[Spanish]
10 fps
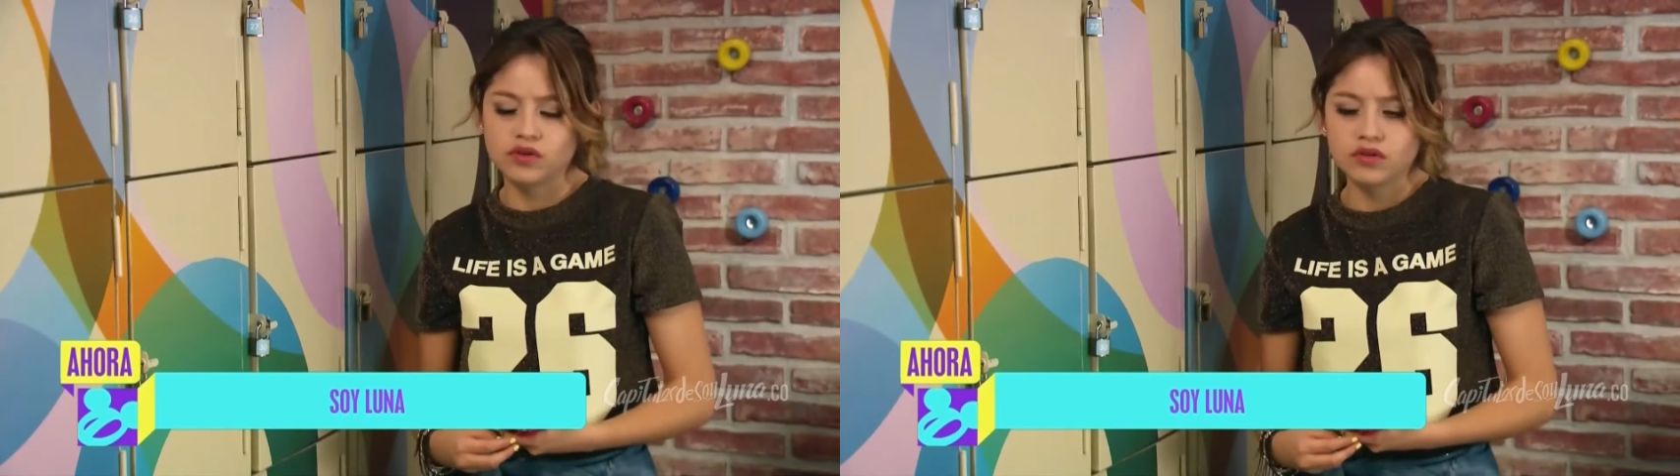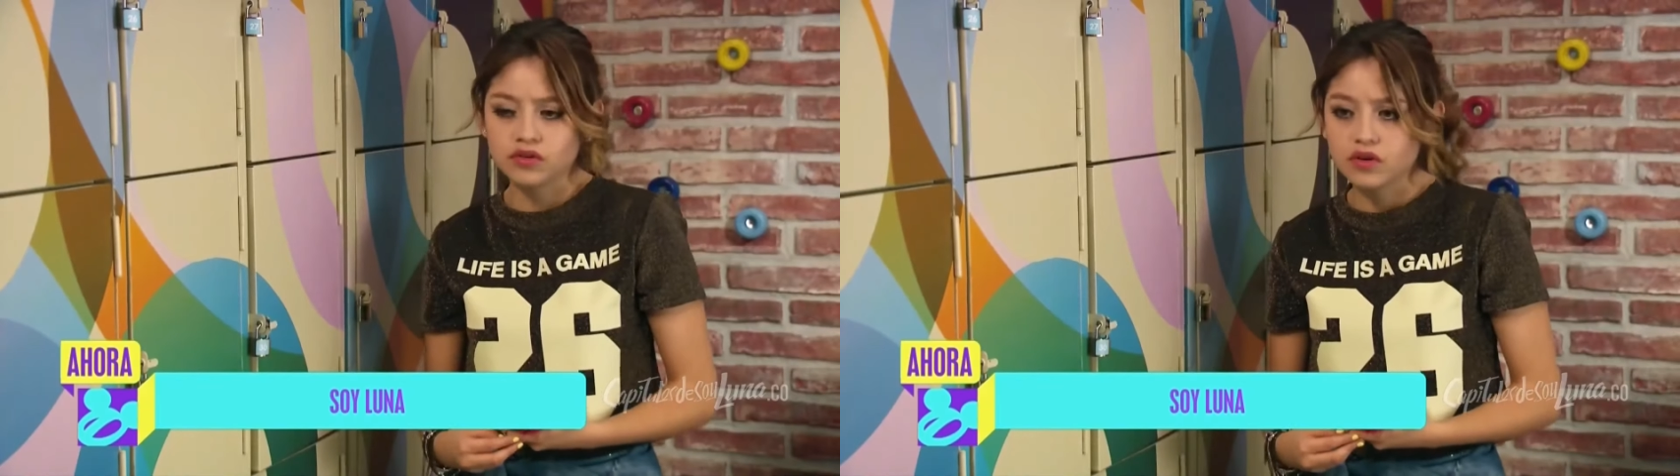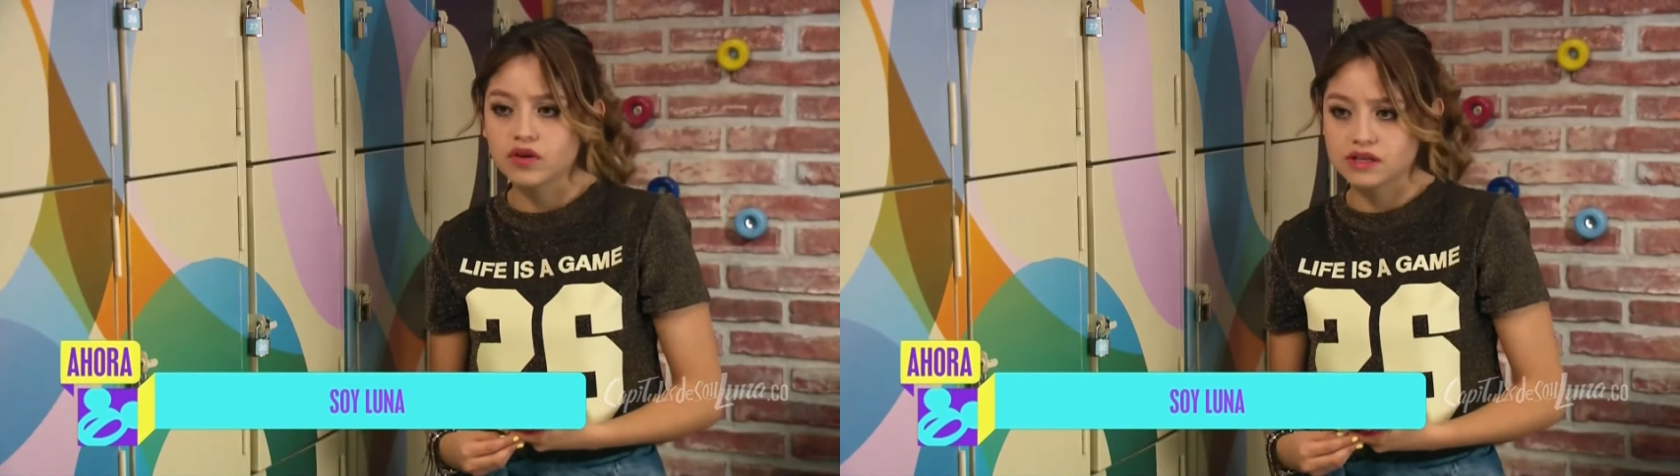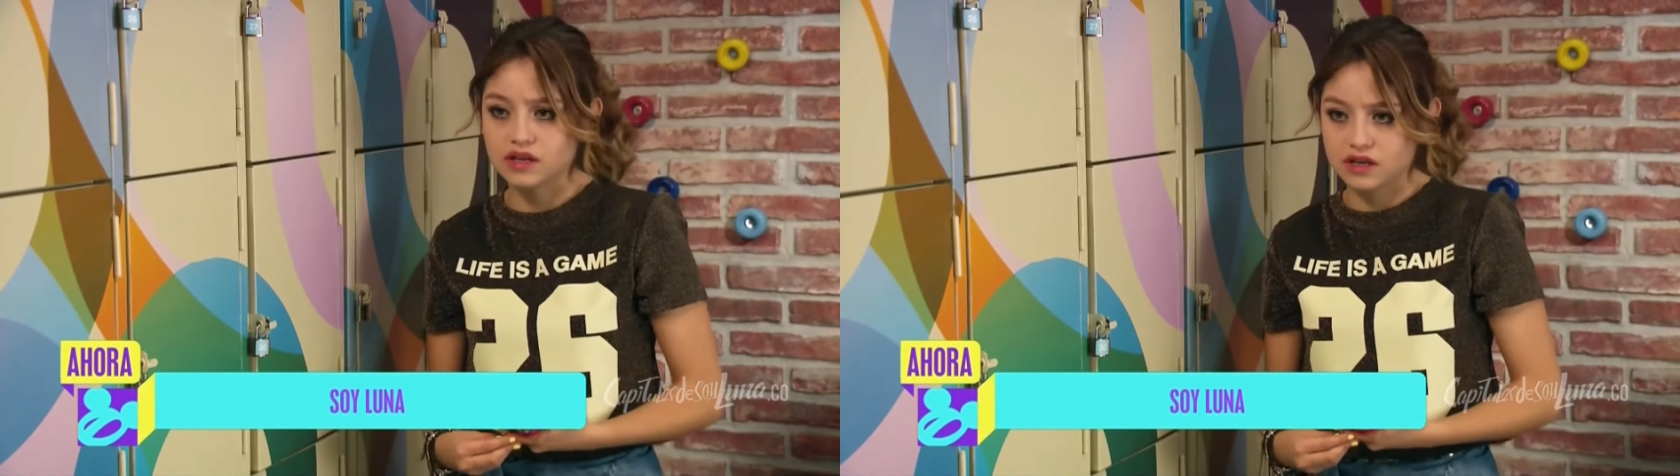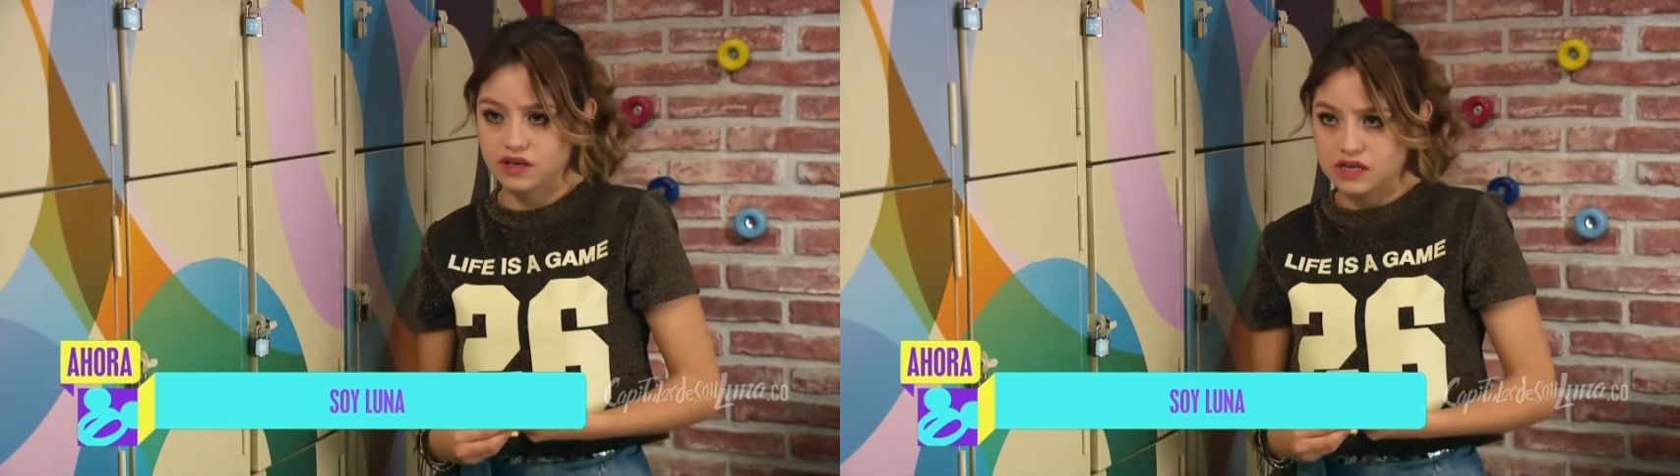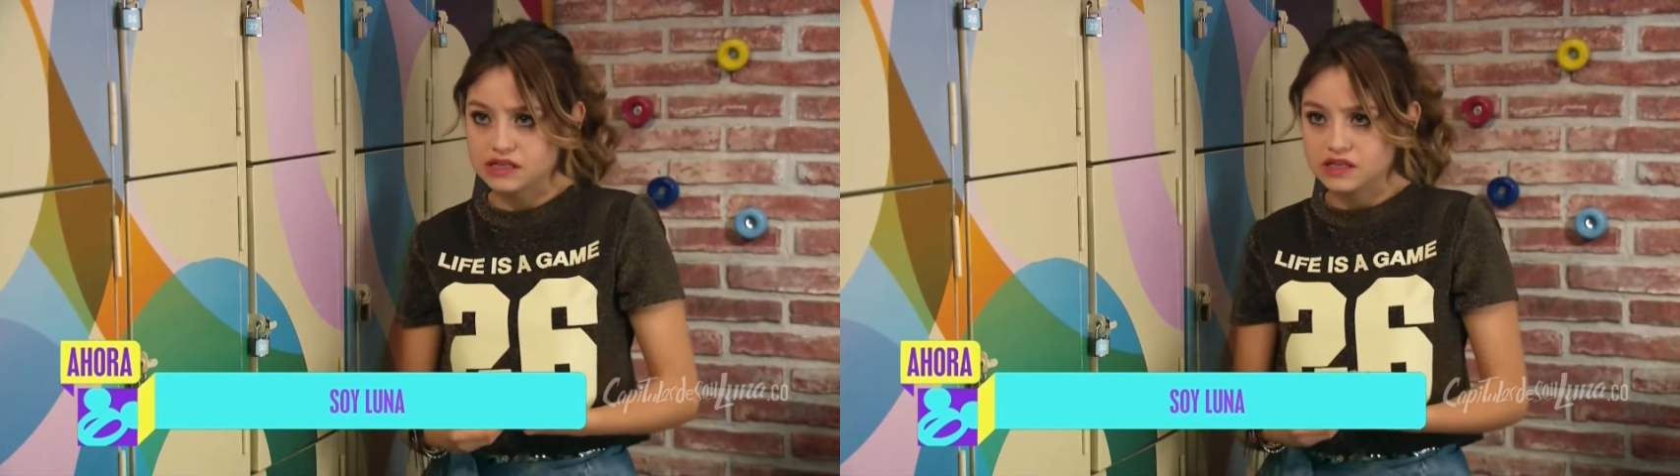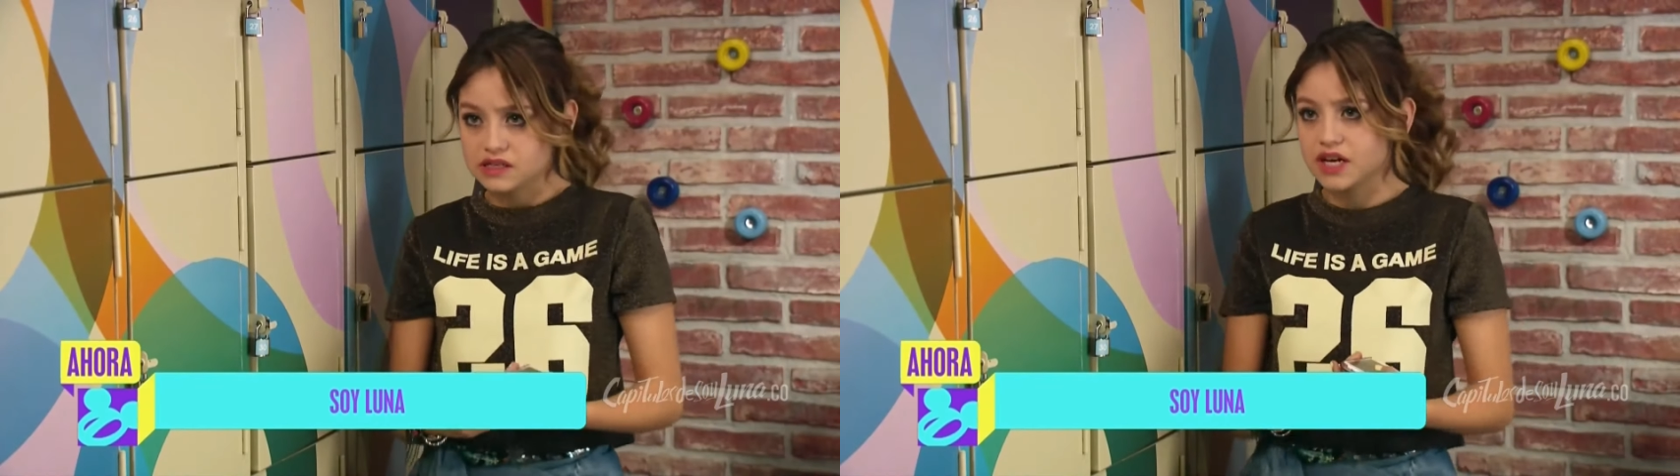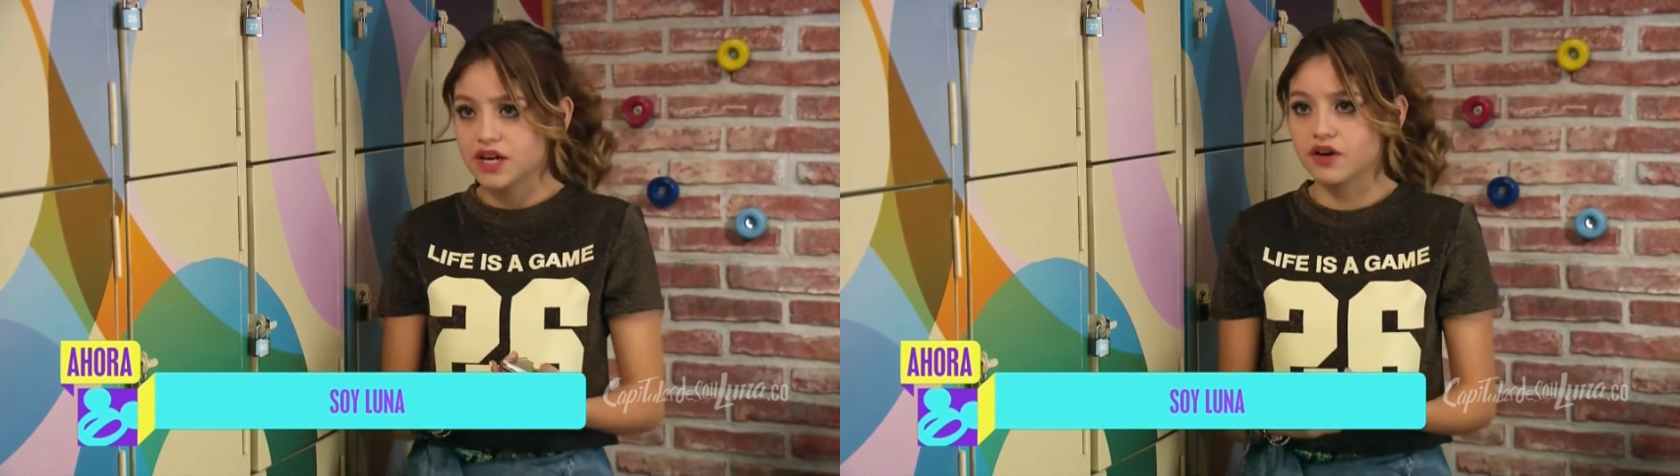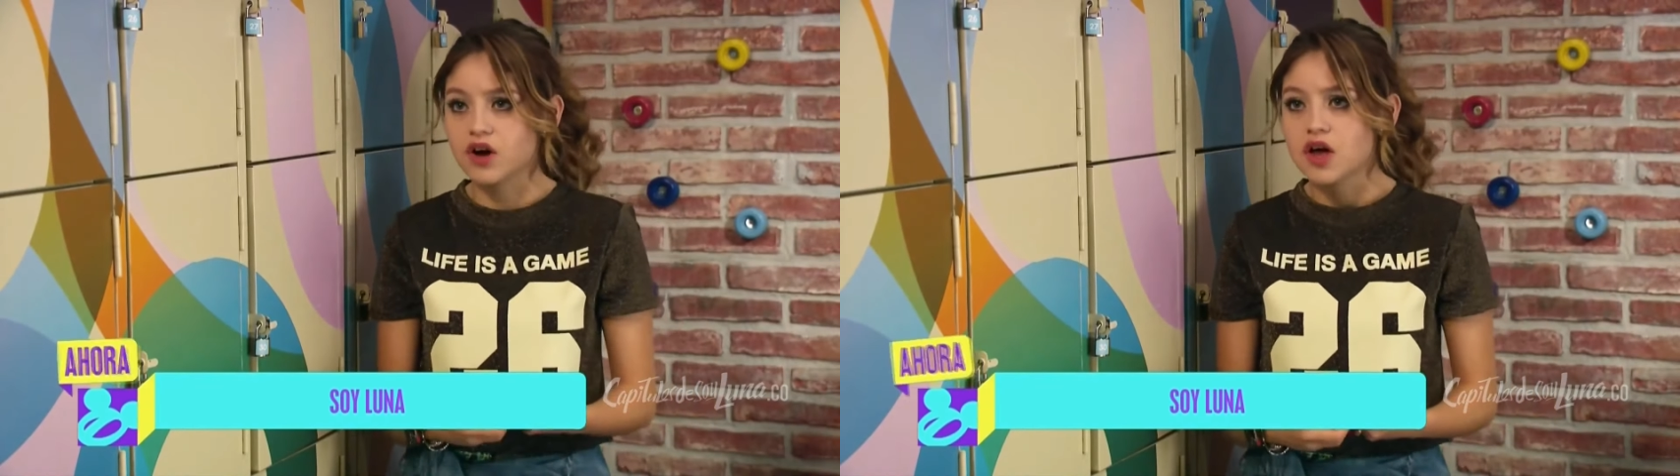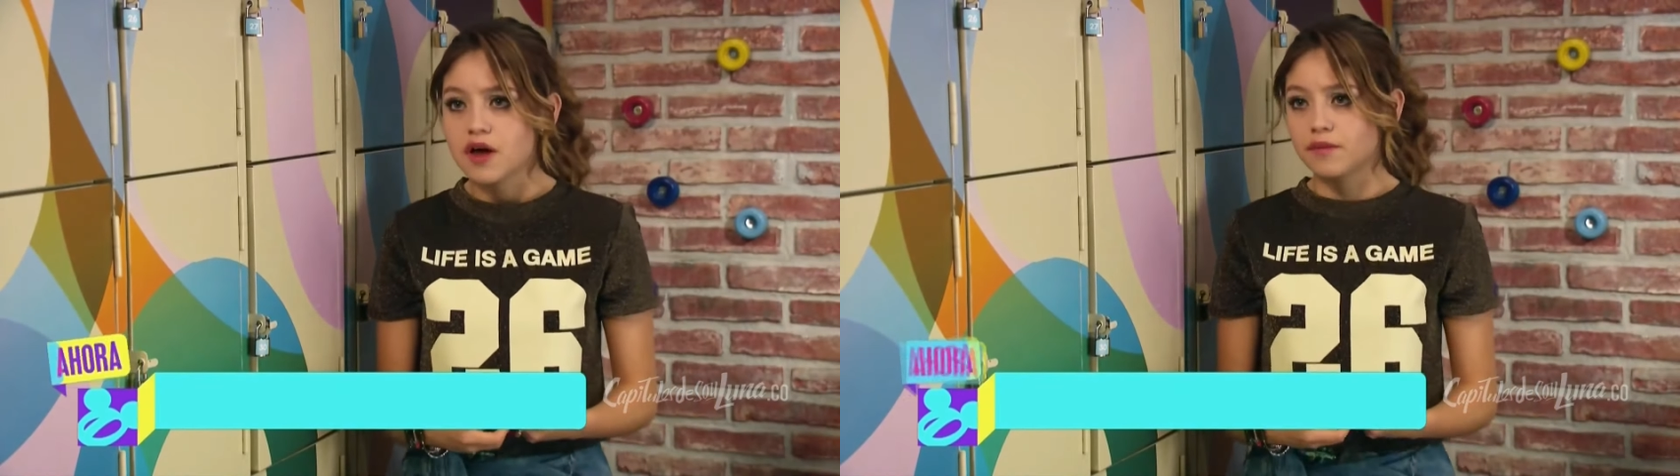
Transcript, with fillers: No, no, no. Es, en serio.